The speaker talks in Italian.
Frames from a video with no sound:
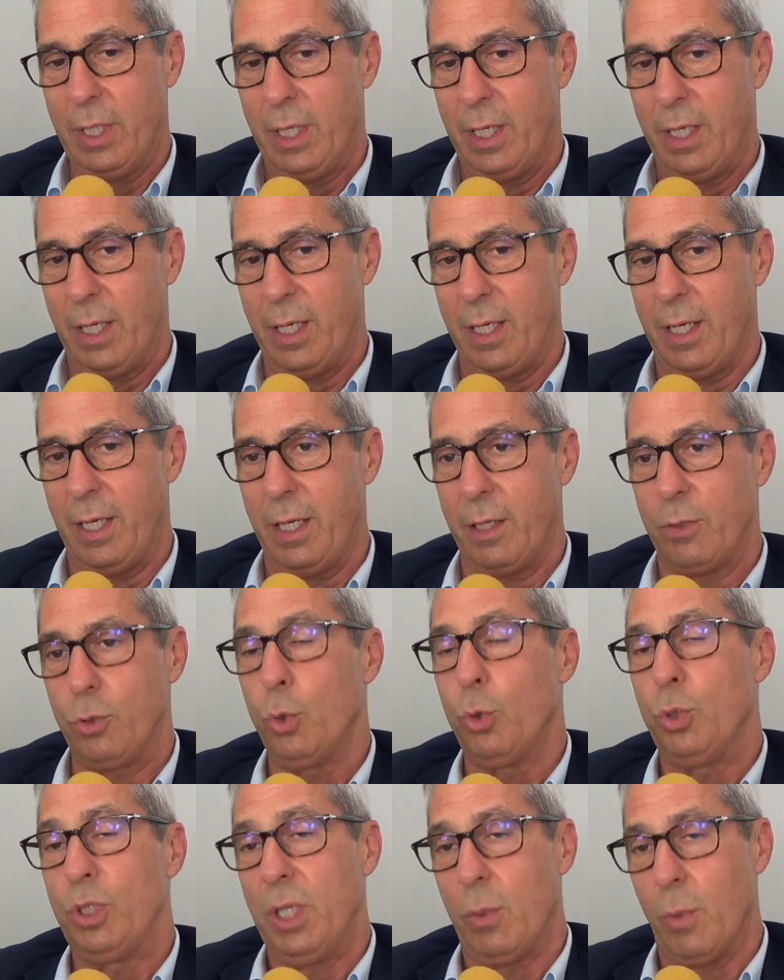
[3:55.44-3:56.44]
eh,
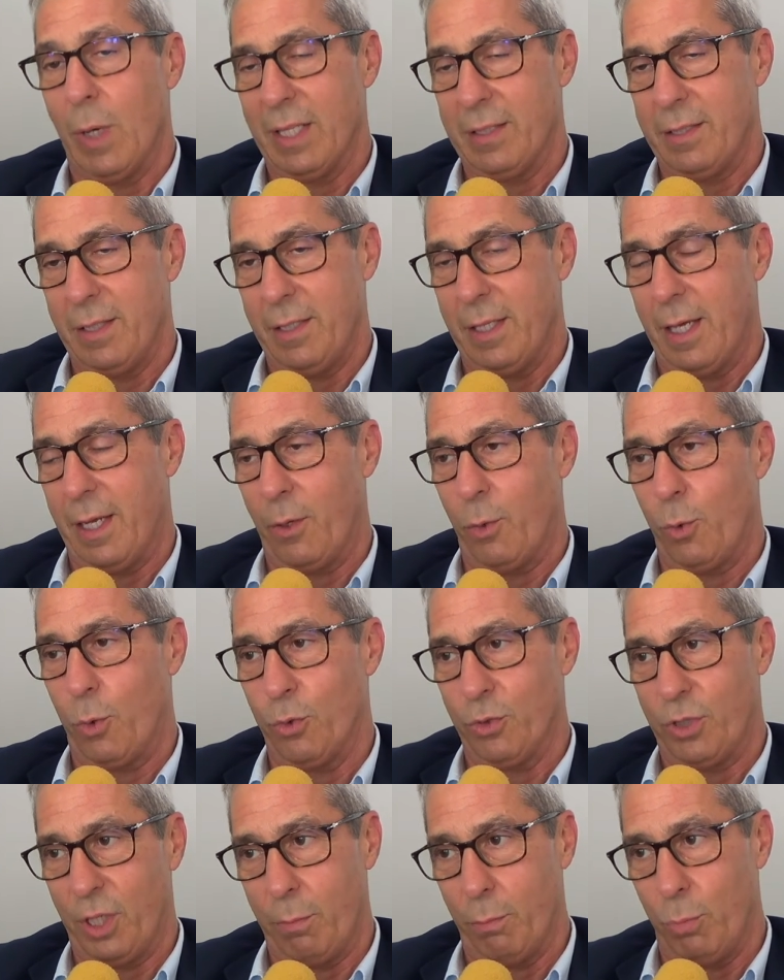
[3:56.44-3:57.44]
tutti quanti di dare un
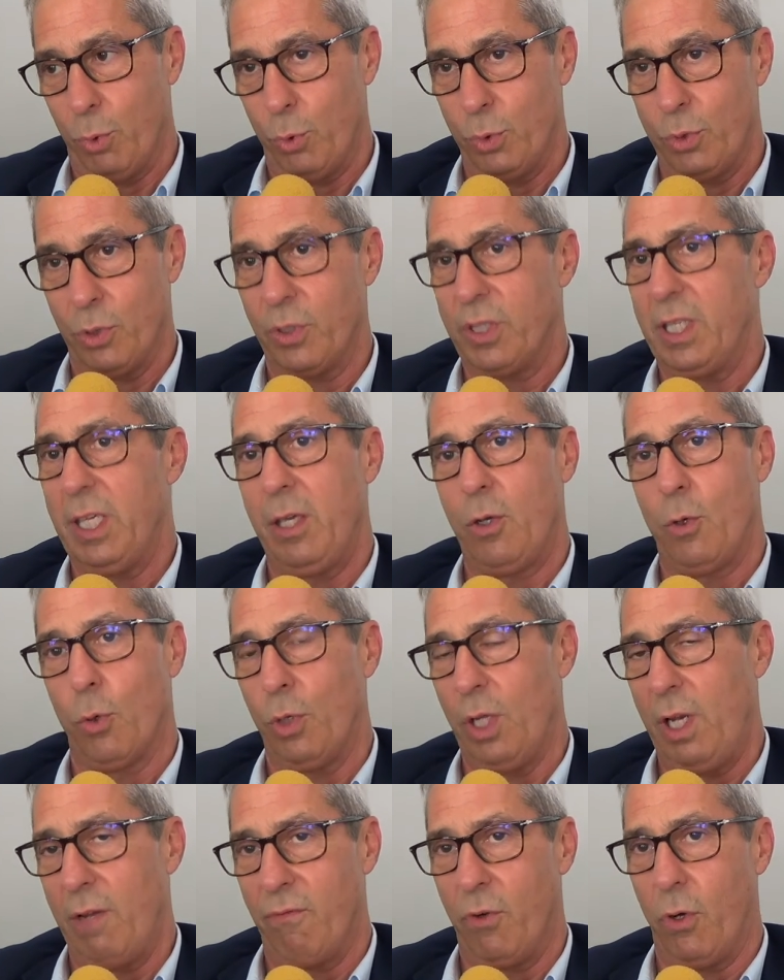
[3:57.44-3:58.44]
contributo, chi
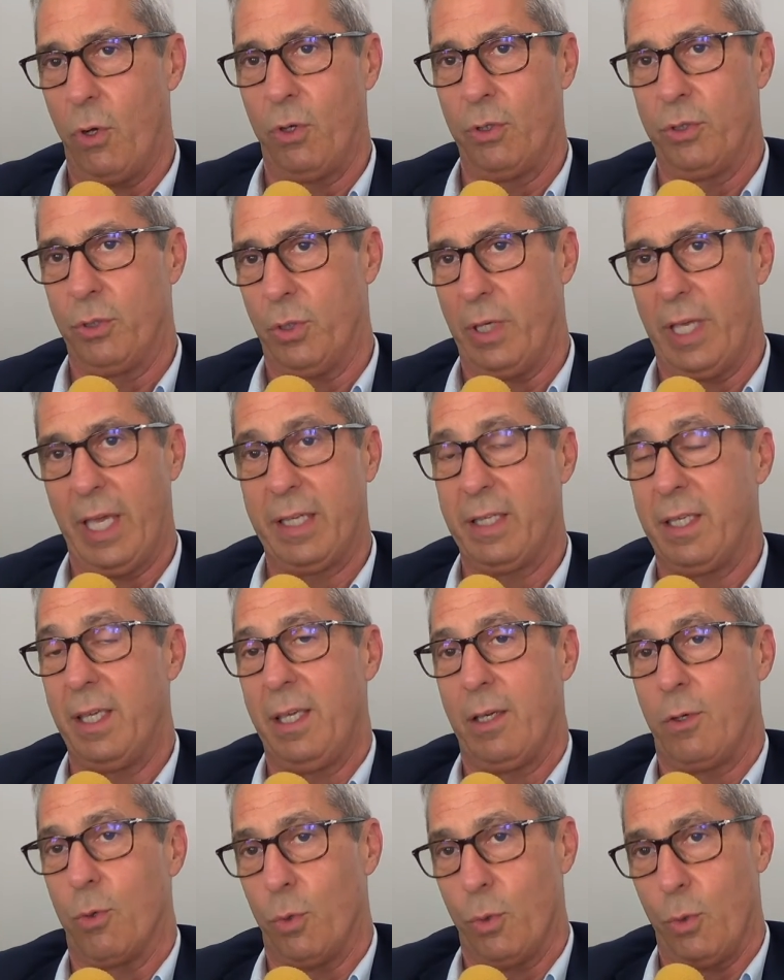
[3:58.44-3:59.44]
con il voto e
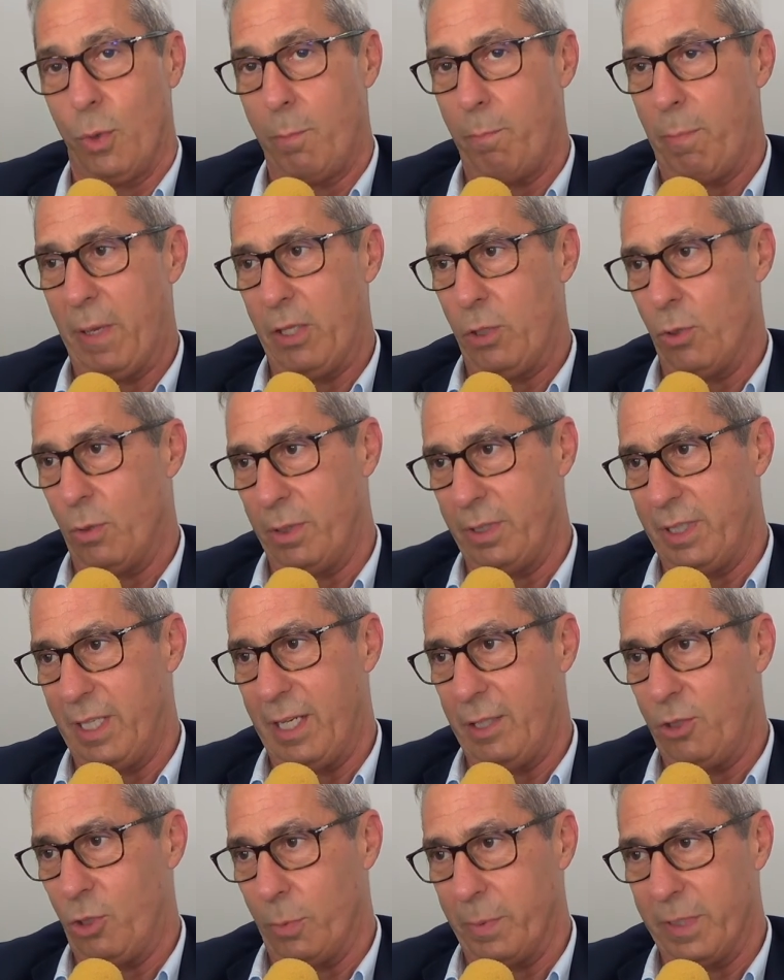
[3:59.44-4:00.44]
chi con un impegno
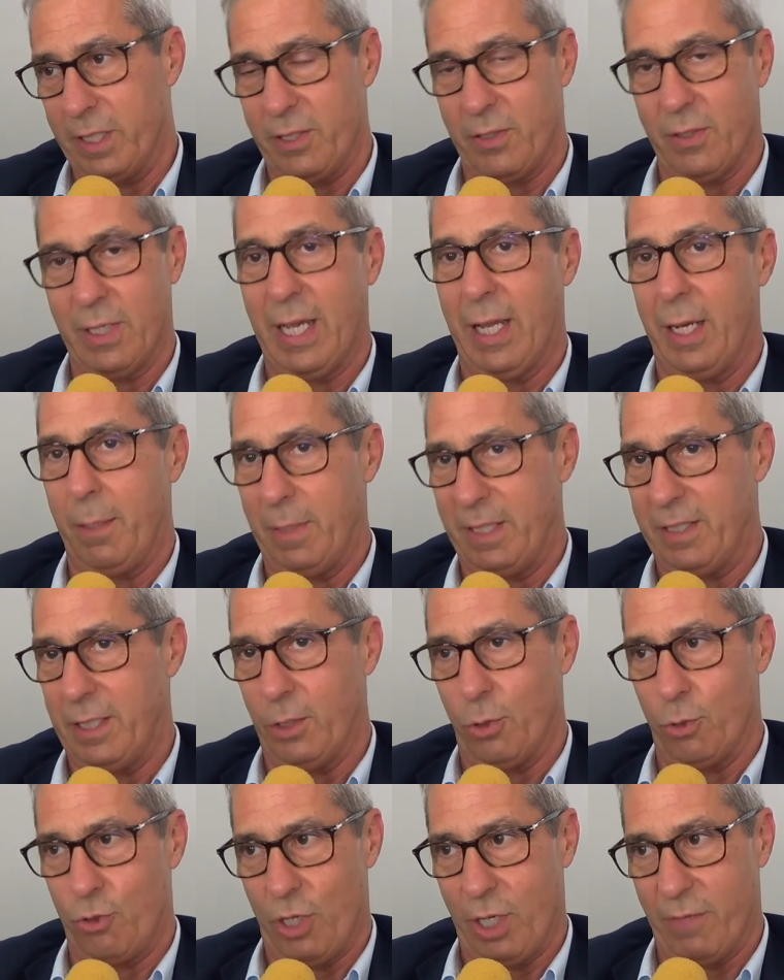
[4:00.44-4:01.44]
diretto personale
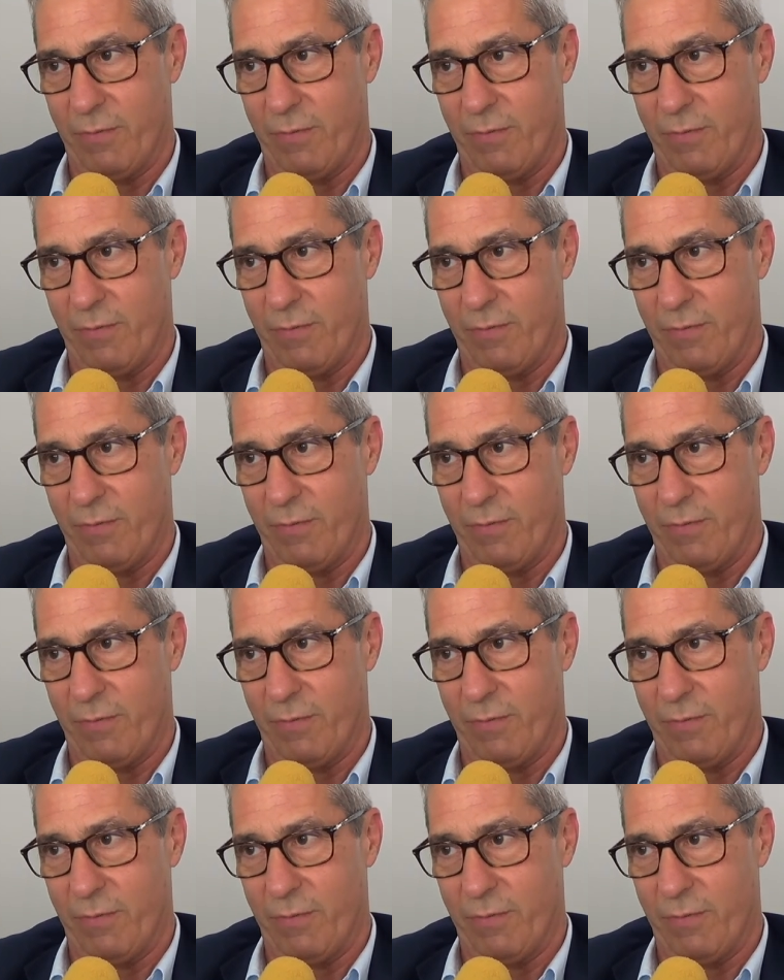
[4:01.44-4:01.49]
mettendoci la